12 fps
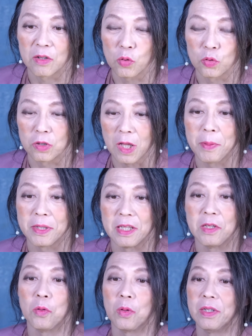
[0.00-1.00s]
ろうと食べて
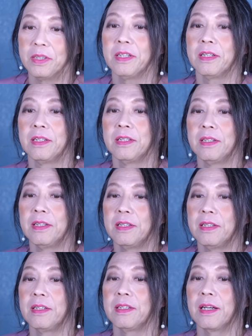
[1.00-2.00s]
いようがね
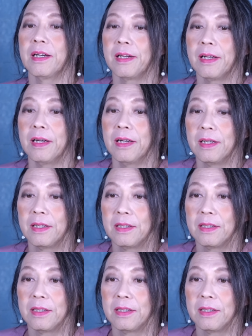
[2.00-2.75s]
だから、